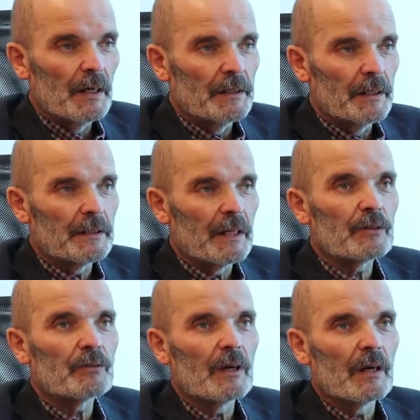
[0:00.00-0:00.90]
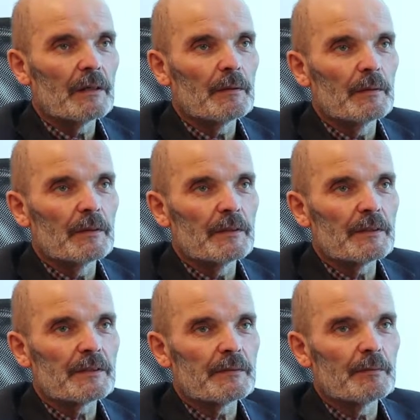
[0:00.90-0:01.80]
Jedna, która y,
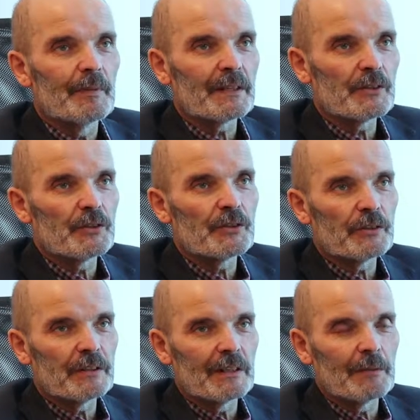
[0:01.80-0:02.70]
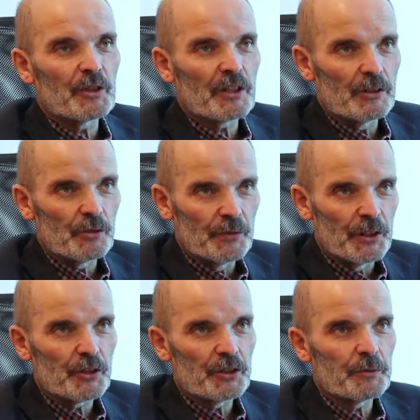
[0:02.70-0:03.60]
jest bardzo istotna dla mieszkańców
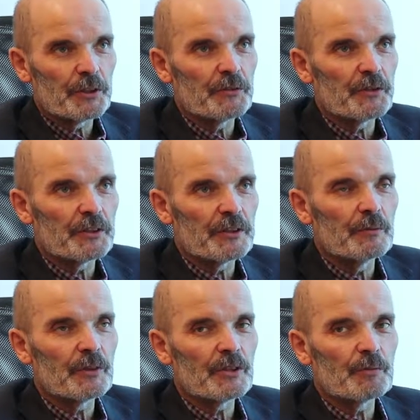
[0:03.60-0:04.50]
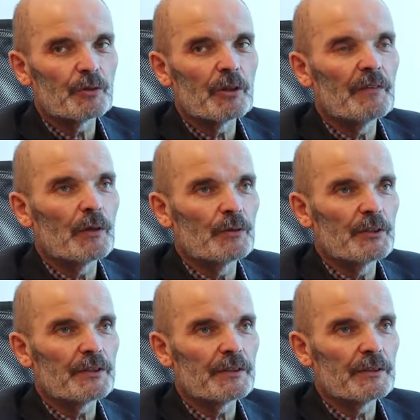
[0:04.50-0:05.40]
Jeżyc przede wszystkim, to jest budowa
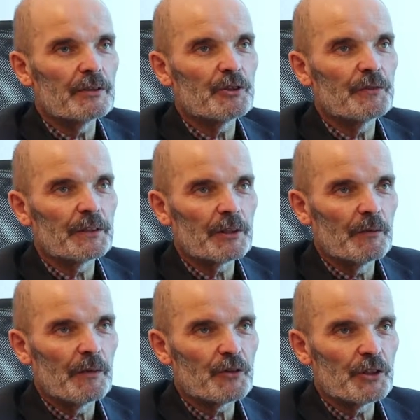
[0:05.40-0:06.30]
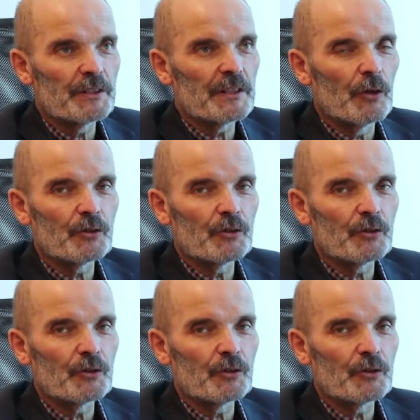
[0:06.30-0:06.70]
ulicy Świętego Wawrzyńca,